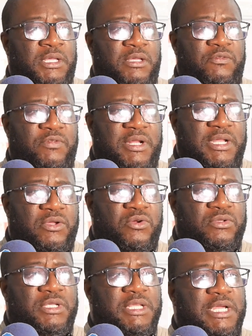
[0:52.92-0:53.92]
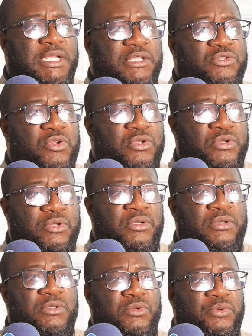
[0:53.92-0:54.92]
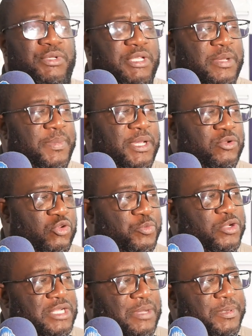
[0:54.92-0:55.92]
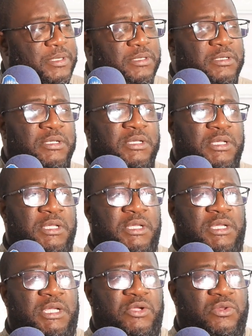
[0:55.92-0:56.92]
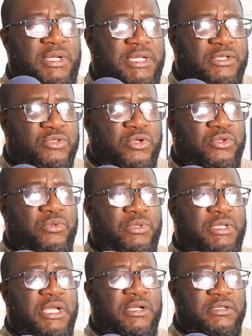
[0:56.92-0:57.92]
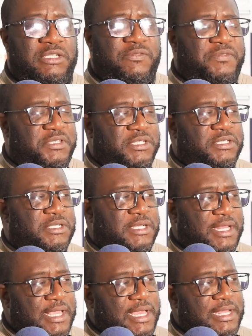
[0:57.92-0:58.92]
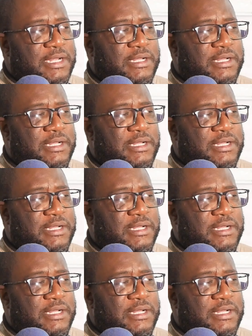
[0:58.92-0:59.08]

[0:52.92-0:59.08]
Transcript: Vous vous rendez compte qu'il y a des zones où il n'y a pas d'eau potable. Il y a des zones où il y a un déficit créé